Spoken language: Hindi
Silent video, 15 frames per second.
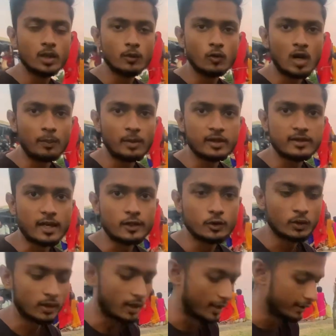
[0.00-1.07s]
हम वापस आ
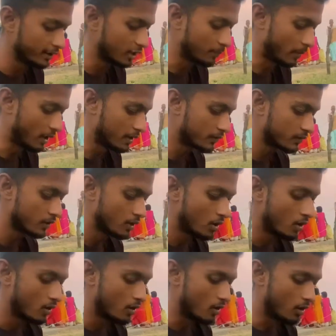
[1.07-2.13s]
चुके हैं गाड़ी के पास
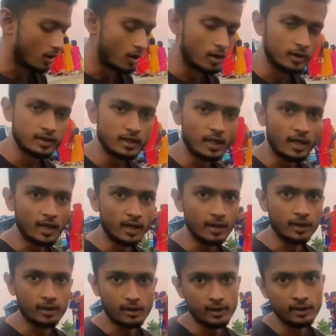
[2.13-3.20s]
और ये है
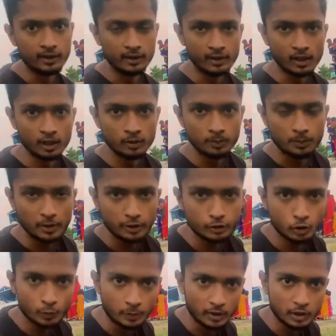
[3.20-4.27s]
इंडियन बीस
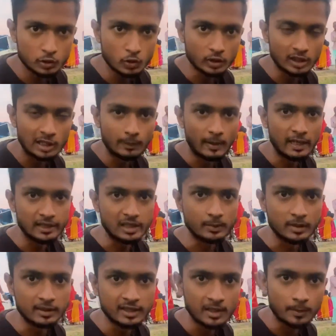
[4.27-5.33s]
रुपये जो कि नेपाल के
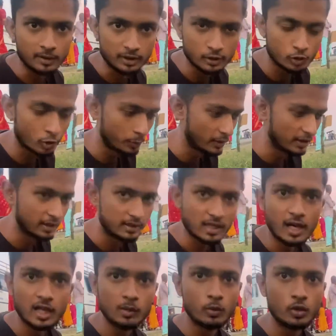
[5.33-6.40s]
बनते हैं बत्तीस रुपये की
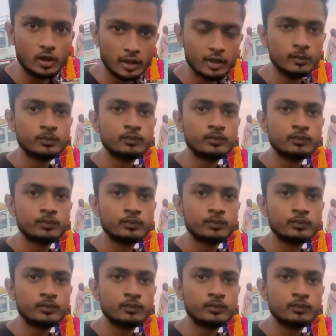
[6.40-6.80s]
थाल मूढ़ी